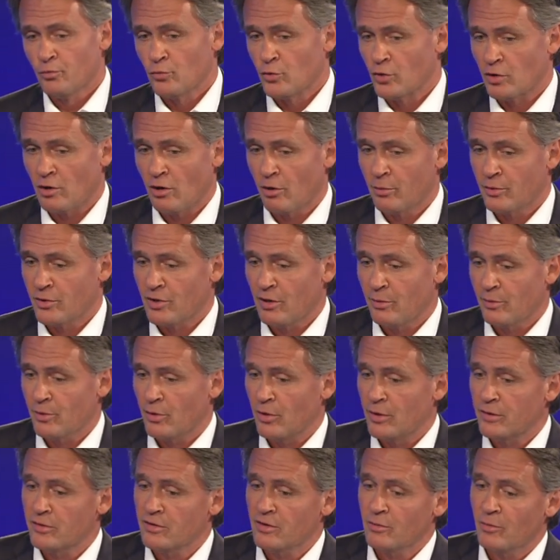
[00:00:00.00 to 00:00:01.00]
ich glaube, ich habe
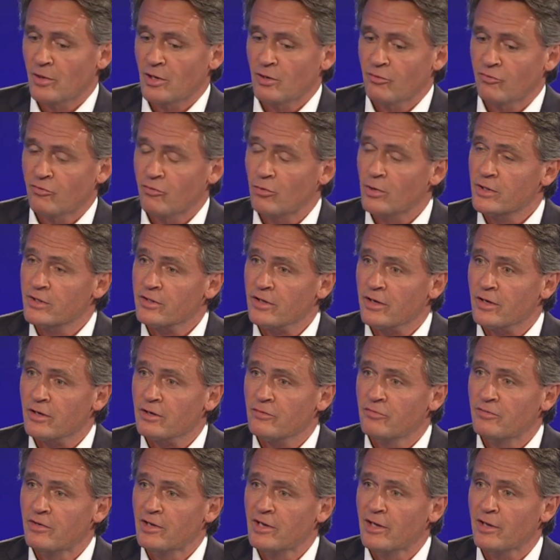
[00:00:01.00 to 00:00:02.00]
heute in meinem Vortrag
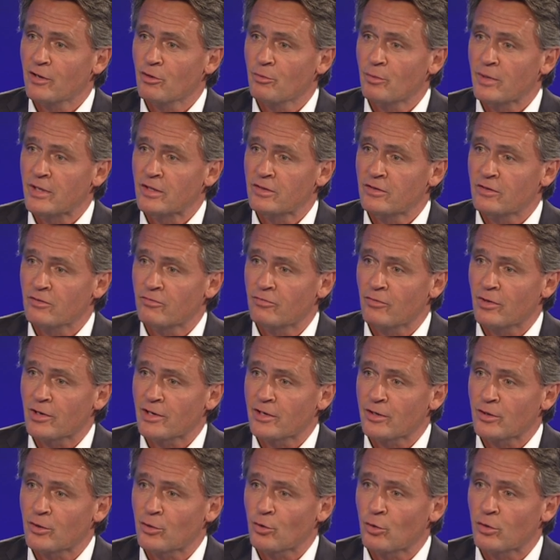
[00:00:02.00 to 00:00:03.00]
viele Argumente
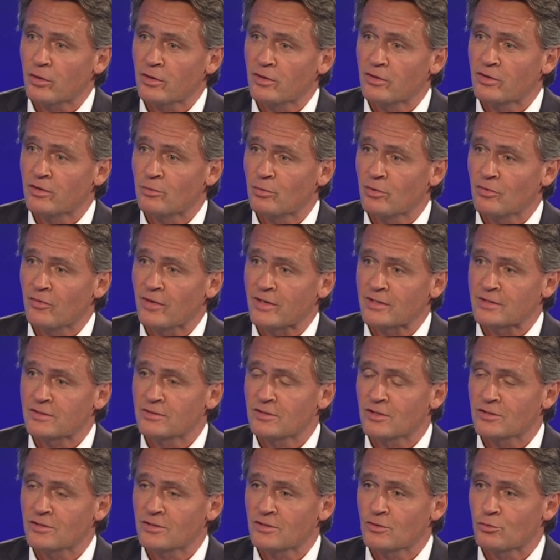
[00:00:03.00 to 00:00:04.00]
vorlegen können, die beweisen,
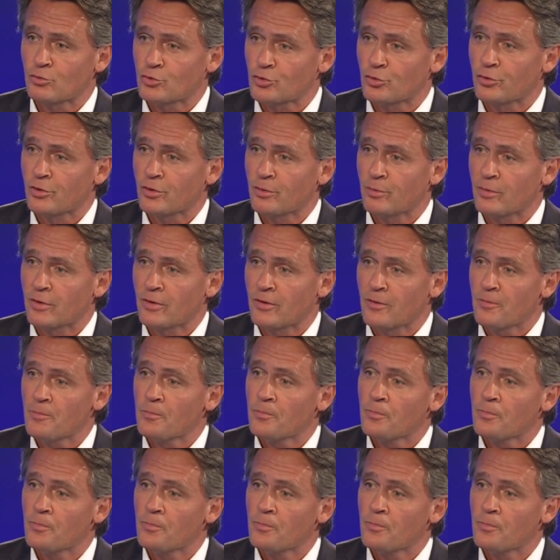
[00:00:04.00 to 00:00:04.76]
dass ich unschuldig bin.